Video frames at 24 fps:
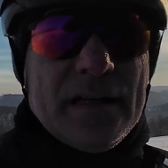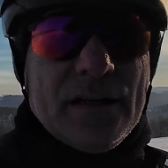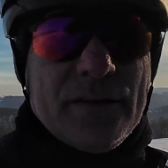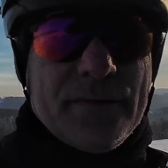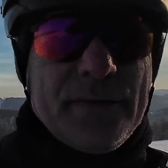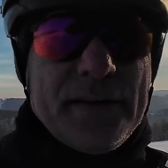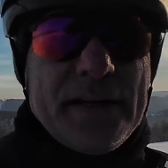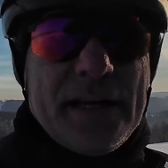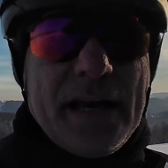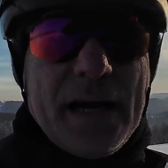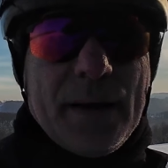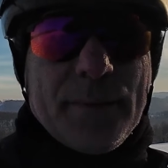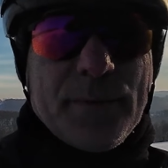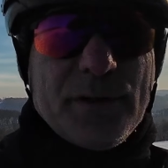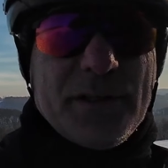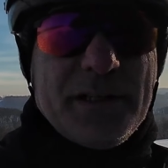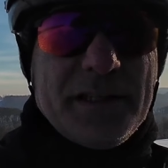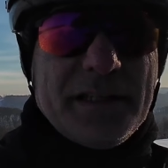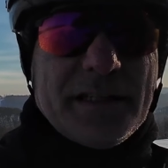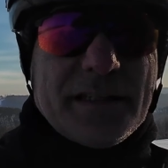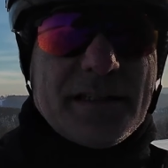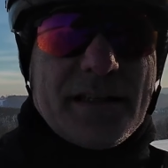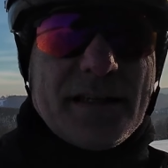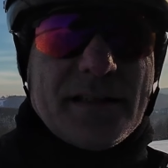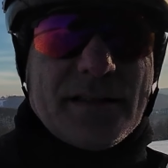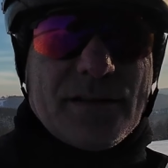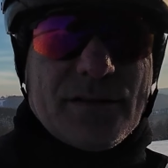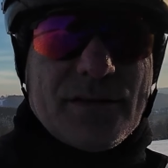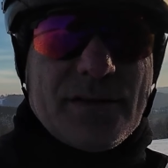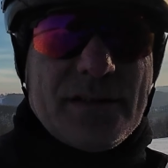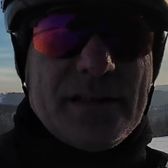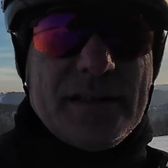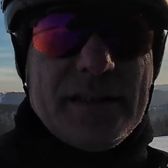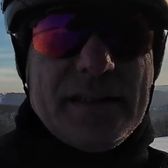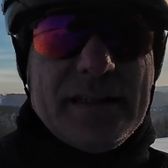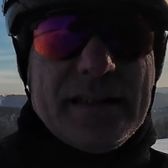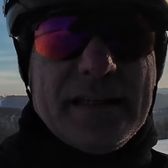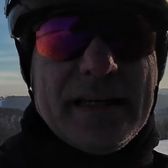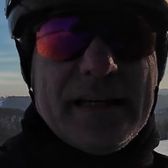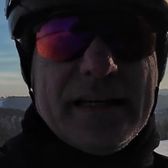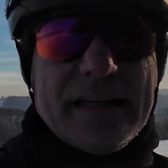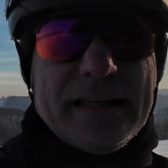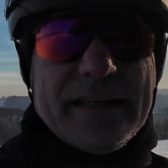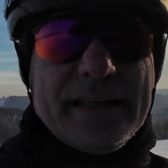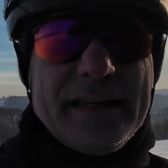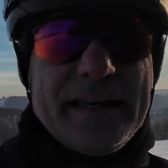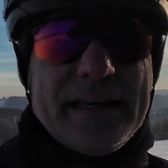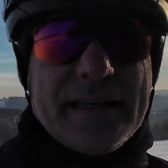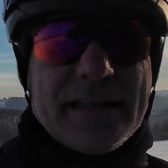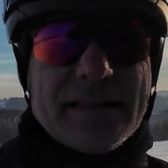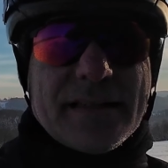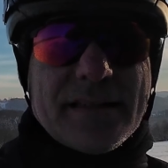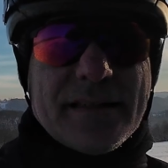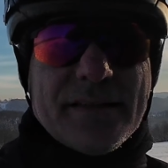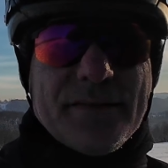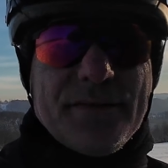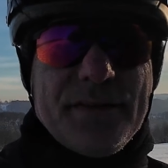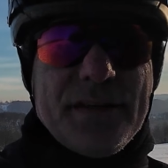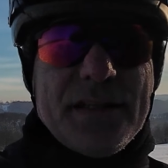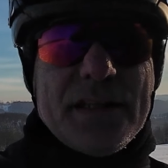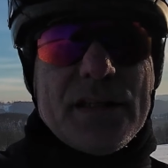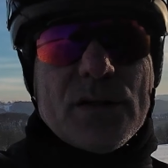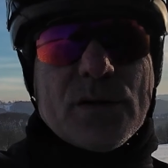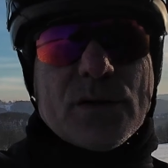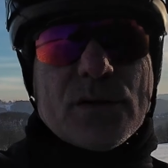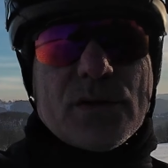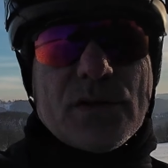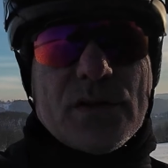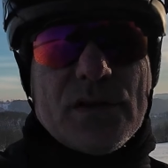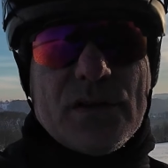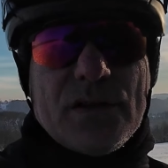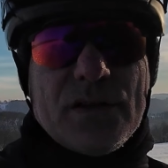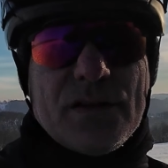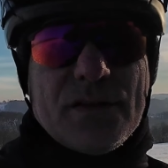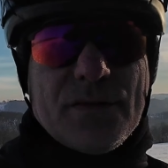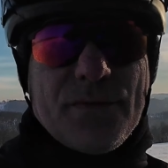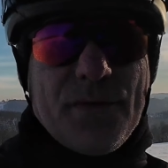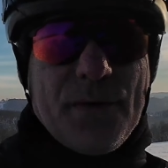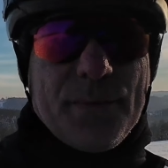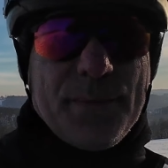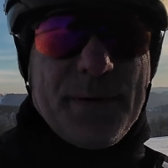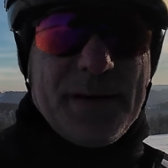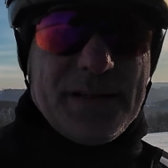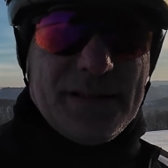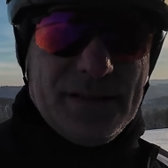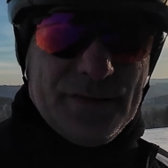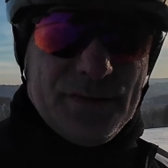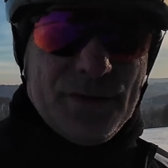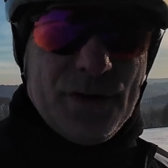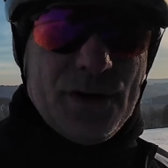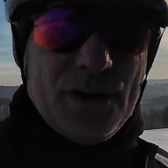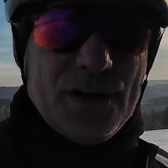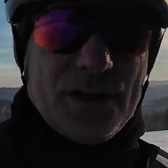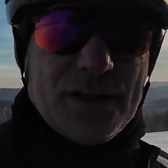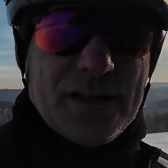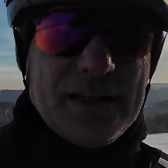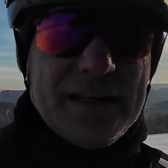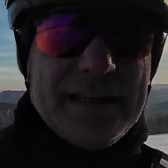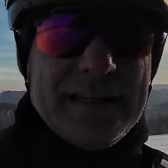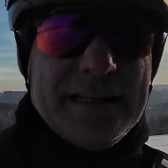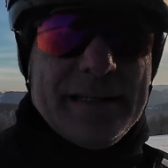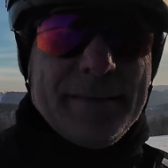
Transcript: Und wenn ihr abonniert habt und die nächsten Videos nicht verpassen wollt,